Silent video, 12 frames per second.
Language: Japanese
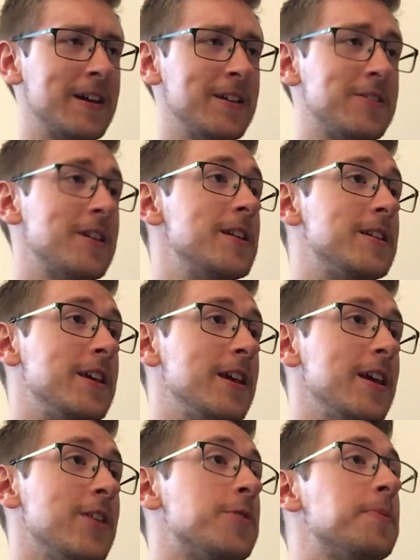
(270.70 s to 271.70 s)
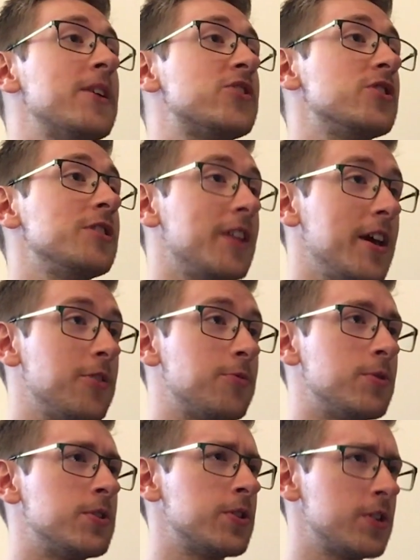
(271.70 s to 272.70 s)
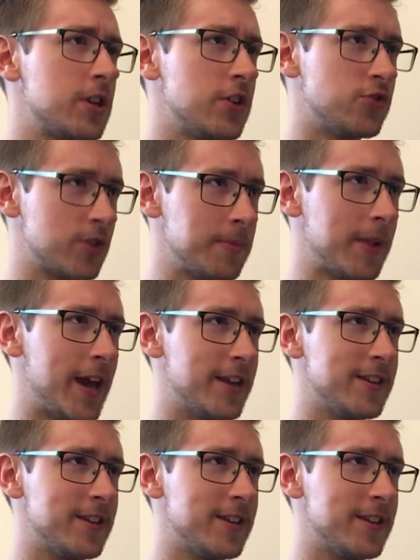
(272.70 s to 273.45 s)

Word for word: He said he especially likes Return to Dreamland.